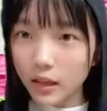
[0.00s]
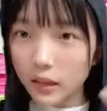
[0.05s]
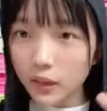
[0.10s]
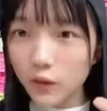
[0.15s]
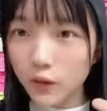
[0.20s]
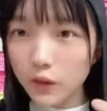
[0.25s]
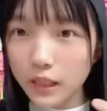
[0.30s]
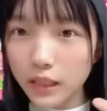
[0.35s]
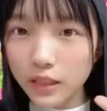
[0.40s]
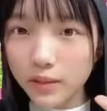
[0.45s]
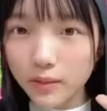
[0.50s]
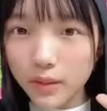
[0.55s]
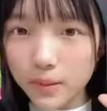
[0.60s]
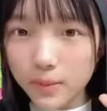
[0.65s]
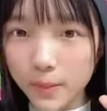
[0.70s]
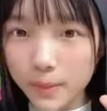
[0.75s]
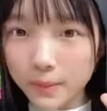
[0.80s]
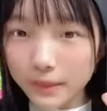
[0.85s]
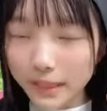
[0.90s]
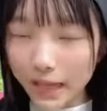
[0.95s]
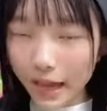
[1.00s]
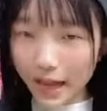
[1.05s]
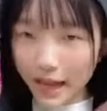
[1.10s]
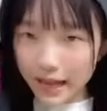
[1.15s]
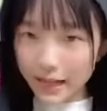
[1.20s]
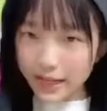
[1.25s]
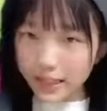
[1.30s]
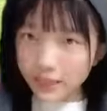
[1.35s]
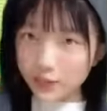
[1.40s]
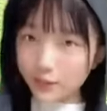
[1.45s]
5位、熊根ぽぽさん、
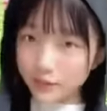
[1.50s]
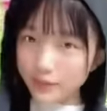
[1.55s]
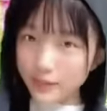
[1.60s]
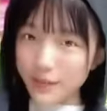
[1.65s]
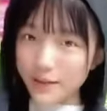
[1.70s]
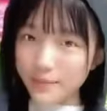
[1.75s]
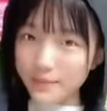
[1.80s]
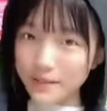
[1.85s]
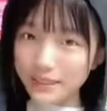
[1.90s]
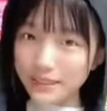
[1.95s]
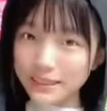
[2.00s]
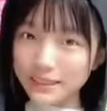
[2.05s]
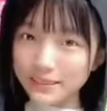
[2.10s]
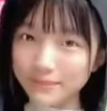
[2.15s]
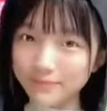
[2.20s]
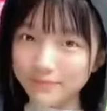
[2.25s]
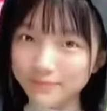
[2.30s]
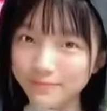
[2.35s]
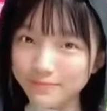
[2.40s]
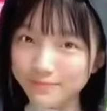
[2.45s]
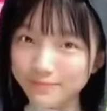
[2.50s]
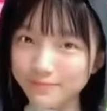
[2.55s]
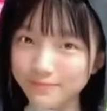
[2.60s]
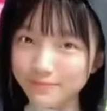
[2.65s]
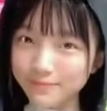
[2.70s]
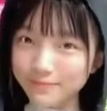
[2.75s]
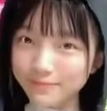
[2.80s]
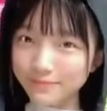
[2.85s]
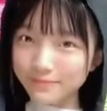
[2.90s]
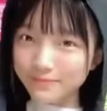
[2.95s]
ありがとうございます。
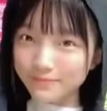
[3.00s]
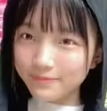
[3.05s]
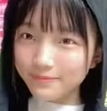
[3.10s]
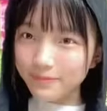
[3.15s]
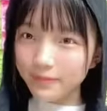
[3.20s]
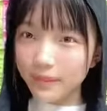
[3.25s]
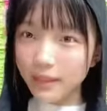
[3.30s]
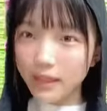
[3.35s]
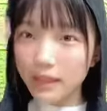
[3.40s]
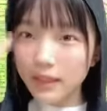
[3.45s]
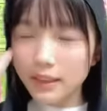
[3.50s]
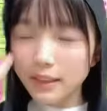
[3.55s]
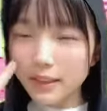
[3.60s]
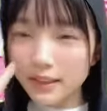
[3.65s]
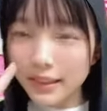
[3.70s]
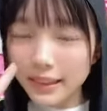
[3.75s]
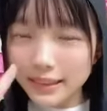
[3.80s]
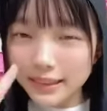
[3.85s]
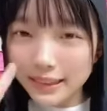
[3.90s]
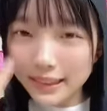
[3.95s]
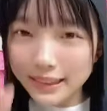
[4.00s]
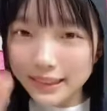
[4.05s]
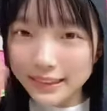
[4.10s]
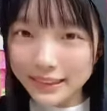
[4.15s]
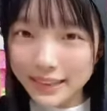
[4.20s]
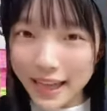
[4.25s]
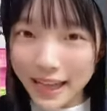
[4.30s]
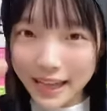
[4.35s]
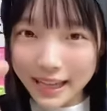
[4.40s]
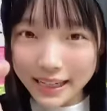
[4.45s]
4位、ゆずきち
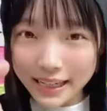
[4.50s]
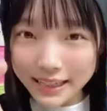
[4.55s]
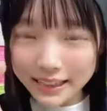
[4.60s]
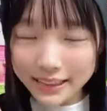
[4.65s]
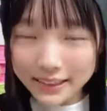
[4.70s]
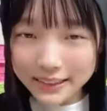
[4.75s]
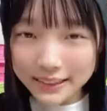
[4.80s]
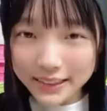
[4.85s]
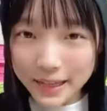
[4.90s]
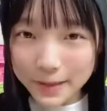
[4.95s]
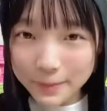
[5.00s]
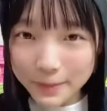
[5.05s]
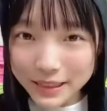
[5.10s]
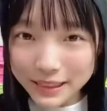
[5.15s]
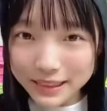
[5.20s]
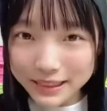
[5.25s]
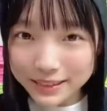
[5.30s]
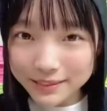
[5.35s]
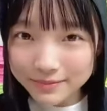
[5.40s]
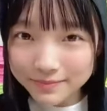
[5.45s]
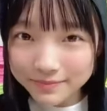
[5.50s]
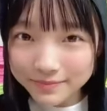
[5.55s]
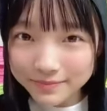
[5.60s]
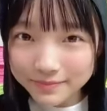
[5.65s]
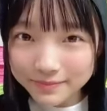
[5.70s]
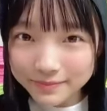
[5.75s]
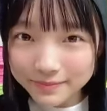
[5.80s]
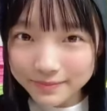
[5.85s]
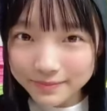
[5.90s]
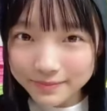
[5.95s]
さん、ありがとうございます。
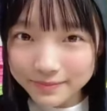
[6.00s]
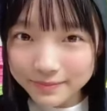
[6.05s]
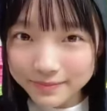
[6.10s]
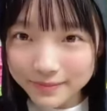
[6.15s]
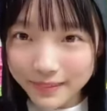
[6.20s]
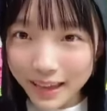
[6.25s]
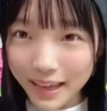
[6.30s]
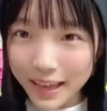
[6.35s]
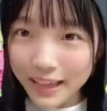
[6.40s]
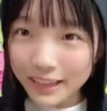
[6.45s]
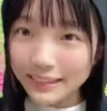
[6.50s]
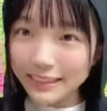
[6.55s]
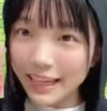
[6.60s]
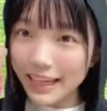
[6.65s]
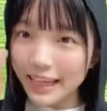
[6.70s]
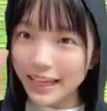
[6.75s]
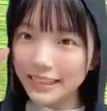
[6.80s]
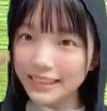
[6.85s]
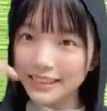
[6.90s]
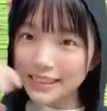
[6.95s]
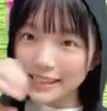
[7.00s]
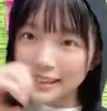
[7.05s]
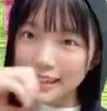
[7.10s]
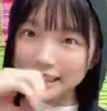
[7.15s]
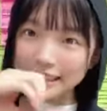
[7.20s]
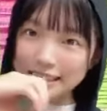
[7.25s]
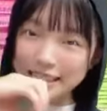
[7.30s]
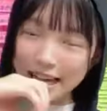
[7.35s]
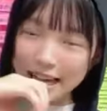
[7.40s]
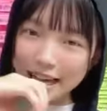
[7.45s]
3位、初ら
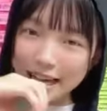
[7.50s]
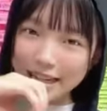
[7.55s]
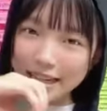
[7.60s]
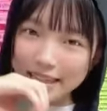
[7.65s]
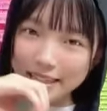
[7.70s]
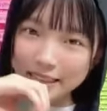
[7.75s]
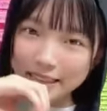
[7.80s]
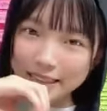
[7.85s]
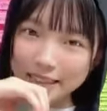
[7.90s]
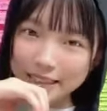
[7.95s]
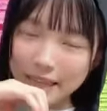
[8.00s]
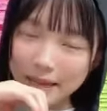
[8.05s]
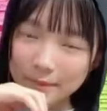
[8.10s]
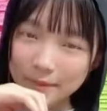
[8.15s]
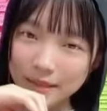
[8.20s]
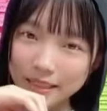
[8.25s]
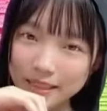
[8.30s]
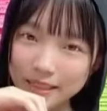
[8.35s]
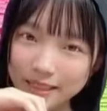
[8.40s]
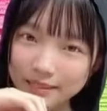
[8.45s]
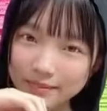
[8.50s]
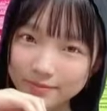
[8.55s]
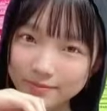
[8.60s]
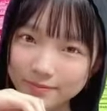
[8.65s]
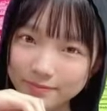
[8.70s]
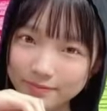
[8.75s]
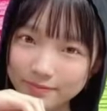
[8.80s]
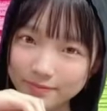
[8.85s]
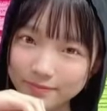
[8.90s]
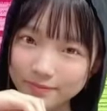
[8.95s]
はつさん、ありがとうございます。
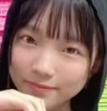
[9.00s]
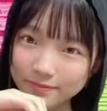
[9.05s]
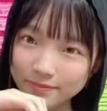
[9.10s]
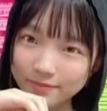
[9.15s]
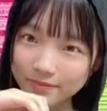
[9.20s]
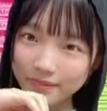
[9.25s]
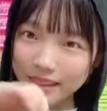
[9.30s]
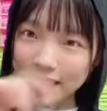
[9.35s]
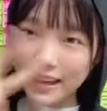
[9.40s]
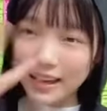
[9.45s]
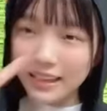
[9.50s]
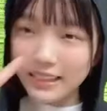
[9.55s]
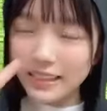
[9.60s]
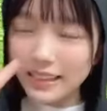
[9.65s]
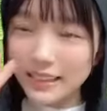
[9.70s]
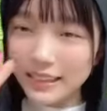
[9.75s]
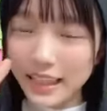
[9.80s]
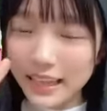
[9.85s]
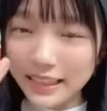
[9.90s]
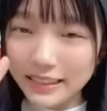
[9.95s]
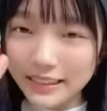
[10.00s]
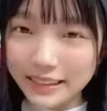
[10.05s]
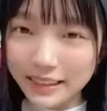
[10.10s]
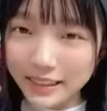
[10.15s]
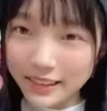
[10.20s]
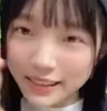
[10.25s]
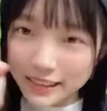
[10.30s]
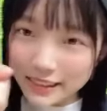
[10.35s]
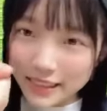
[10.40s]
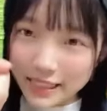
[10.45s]
2位、
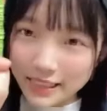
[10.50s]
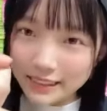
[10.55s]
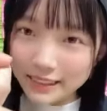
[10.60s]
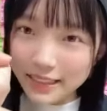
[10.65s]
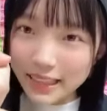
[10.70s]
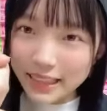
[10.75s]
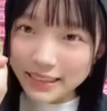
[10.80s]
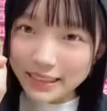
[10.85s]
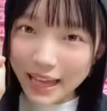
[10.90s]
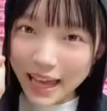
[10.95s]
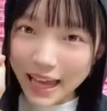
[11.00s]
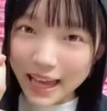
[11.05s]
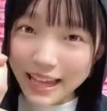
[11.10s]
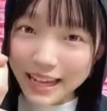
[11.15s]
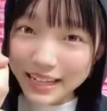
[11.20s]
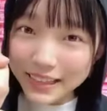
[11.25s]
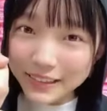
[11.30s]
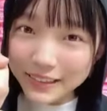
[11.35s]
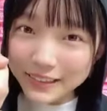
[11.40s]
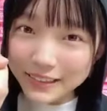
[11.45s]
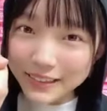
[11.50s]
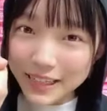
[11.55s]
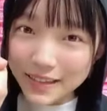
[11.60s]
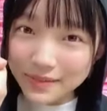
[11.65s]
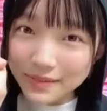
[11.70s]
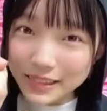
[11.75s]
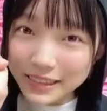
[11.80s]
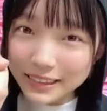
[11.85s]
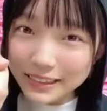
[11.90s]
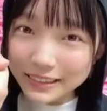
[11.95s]
テイクストック2023さん、ありがとうござい
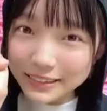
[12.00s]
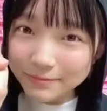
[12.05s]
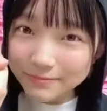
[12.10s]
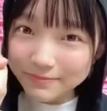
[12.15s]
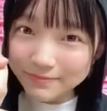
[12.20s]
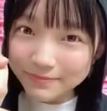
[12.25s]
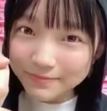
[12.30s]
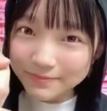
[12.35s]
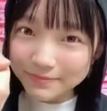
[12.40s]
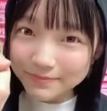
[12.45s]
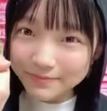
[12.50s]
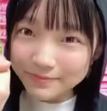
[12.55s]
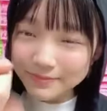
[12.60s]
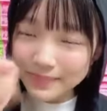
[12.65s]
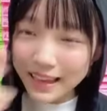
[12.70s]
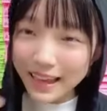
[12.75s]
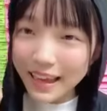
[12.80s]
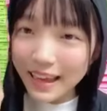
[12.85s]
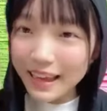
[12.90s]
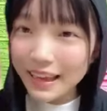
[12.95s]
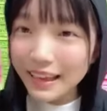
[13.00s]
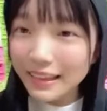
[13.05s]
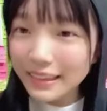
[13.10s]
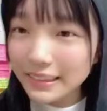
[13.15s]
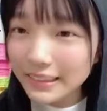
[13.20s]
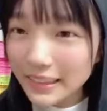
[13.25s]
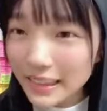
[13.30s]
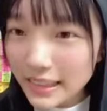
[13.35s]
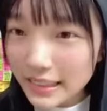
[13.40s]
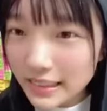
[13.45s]
ます。そ
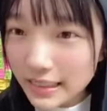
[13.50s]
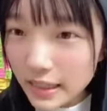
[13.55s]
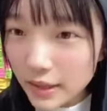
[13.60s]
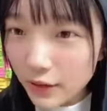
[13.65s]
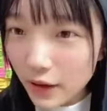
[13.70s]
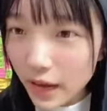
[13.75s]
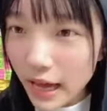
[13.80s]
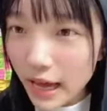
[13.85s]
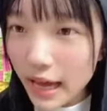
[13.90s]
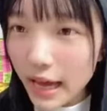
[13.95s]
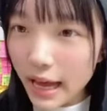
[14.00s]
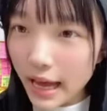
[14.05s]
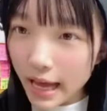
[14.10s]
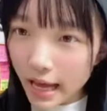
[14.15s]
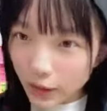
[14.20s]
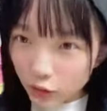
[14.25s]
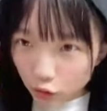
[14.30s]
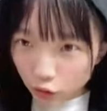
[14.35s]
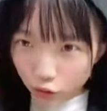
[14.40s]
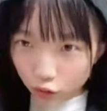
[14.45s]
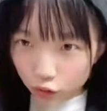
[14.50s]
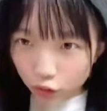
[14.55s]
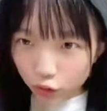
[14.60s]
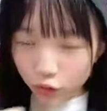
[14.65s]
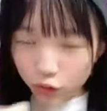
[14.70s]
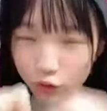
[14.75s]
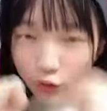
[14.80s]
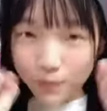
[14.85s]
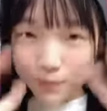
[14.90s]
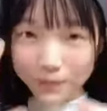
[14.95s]
して1位は、
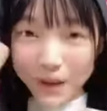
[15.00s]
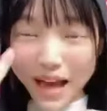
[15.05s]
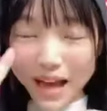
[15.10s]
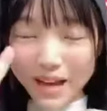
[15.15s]
ドゥルルルルパン、バリーさん、ありがとう